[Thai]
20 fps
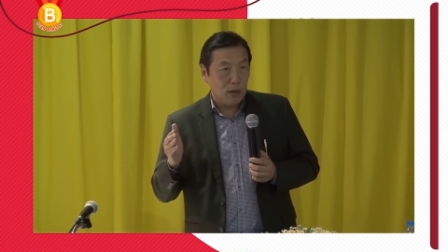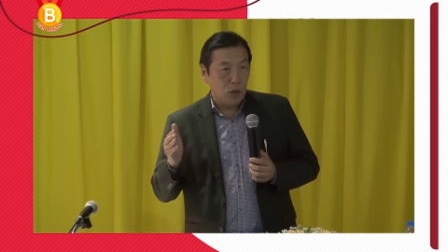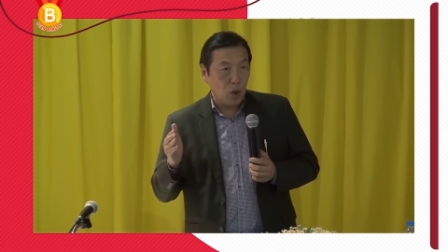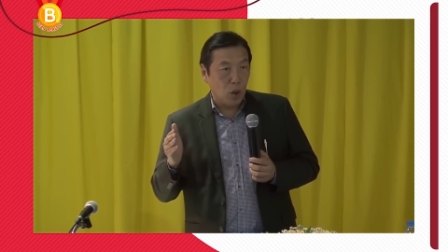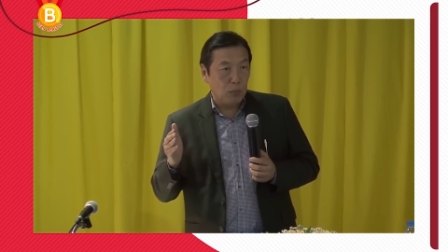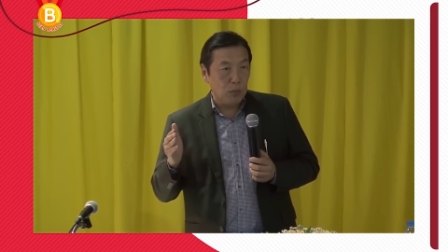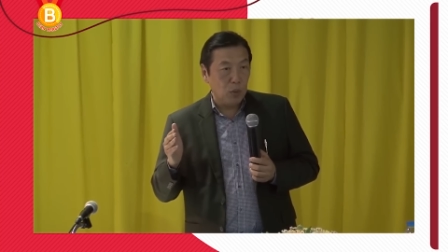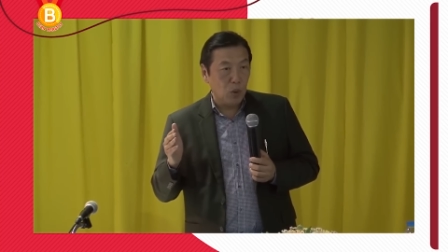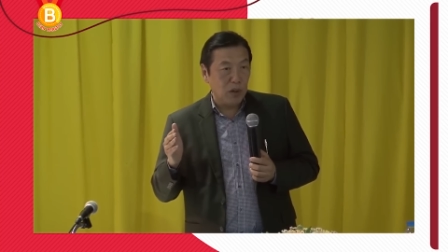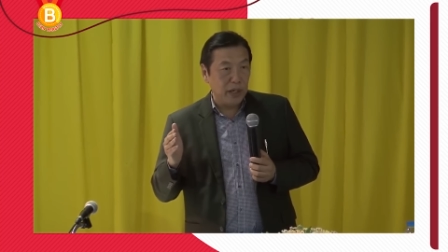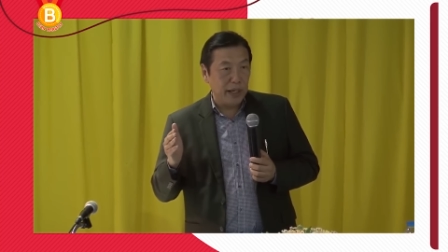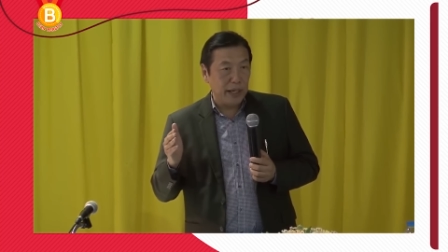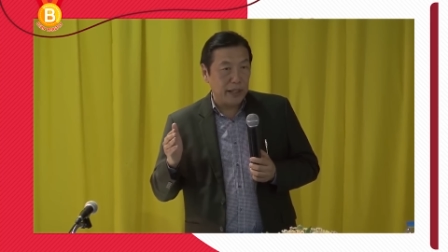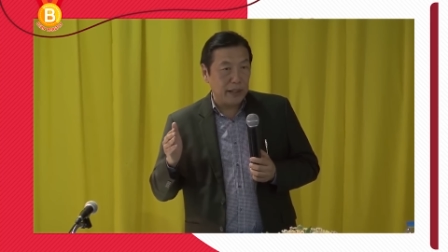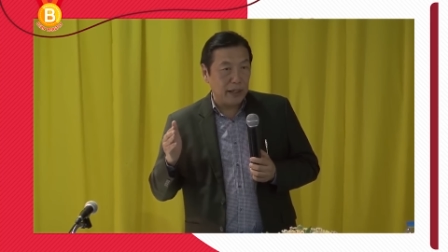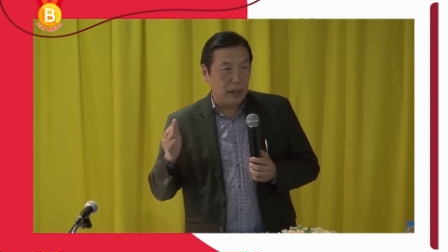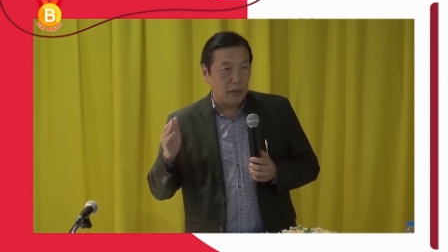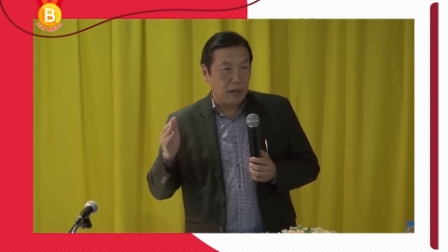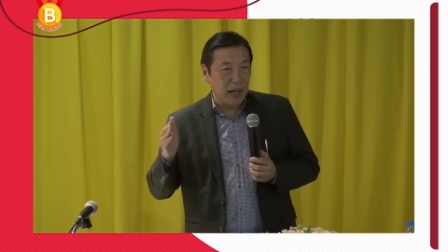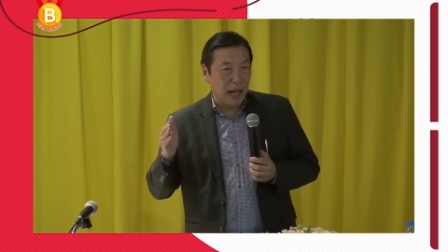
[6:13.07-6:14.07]
นมโรงเรียน
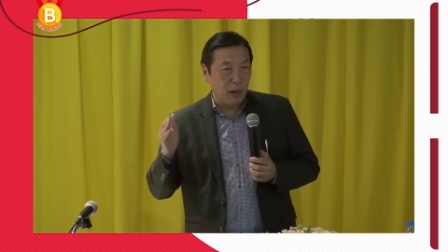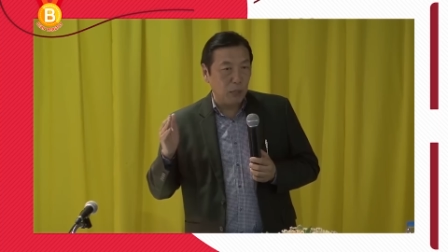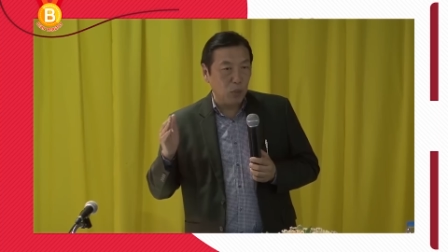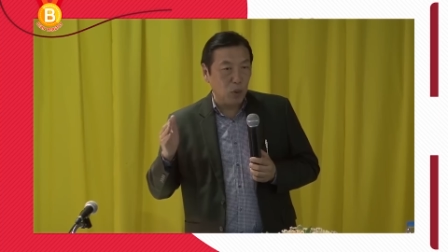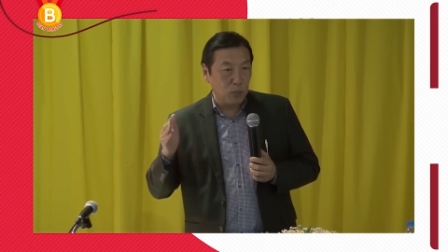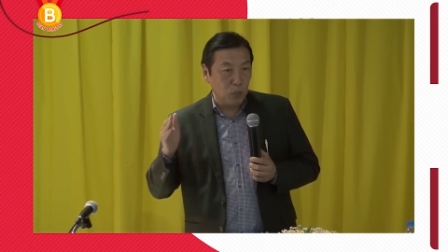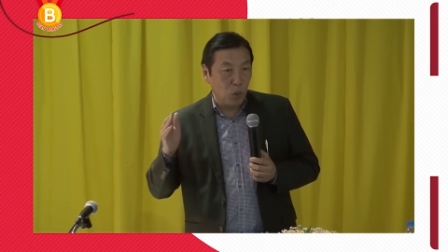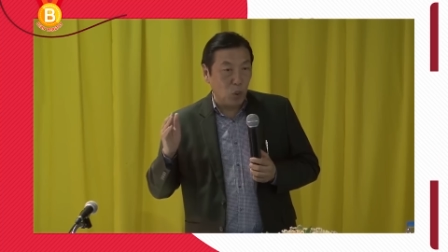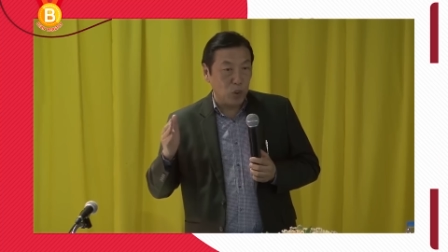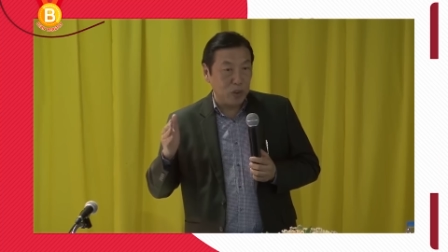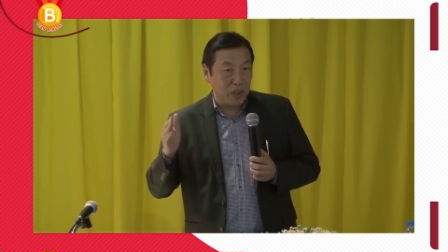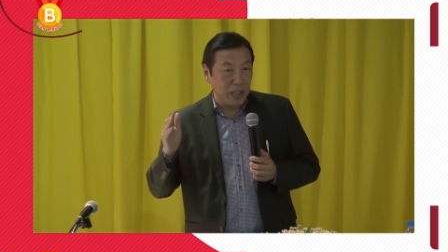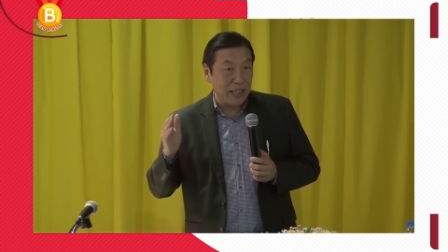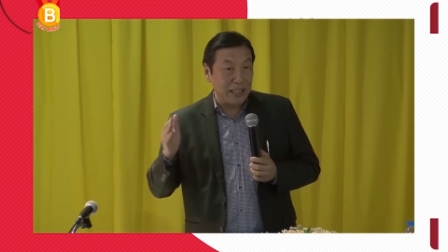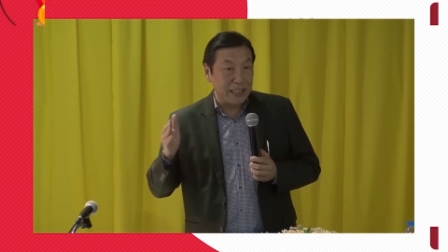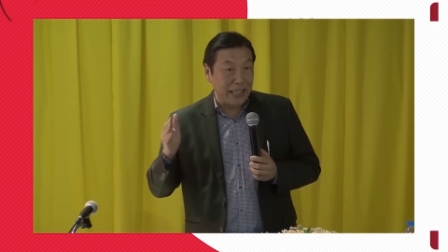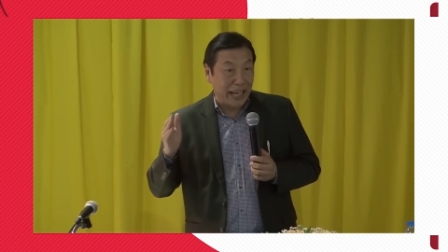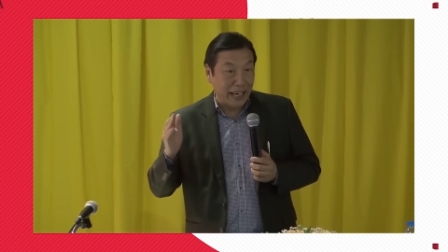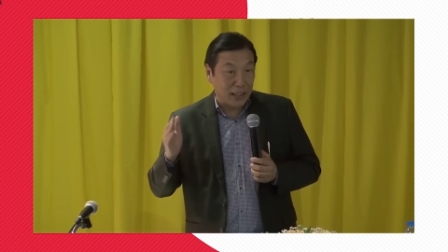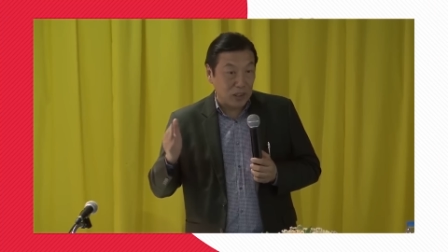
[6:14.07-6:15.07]
เน่าๆบูดๆก็ยัง
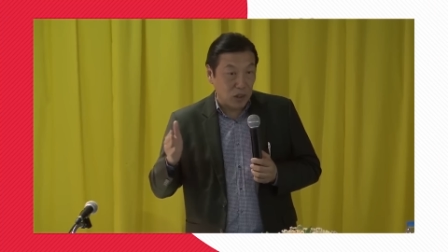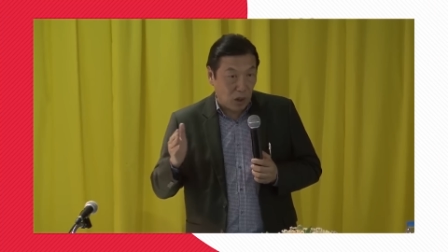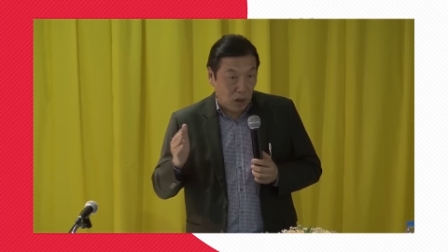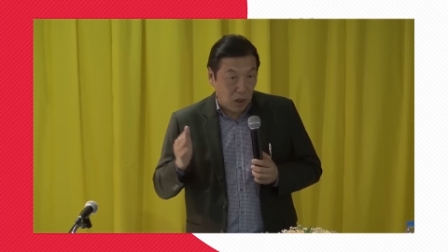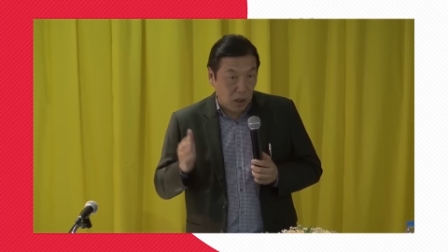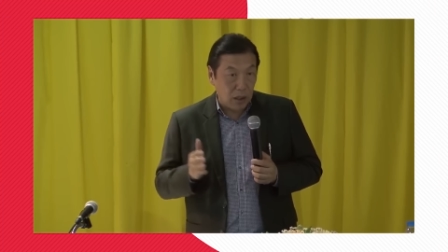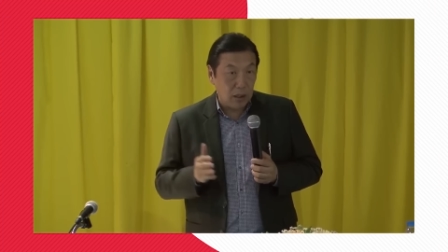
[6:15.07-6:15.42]
แจกต่อ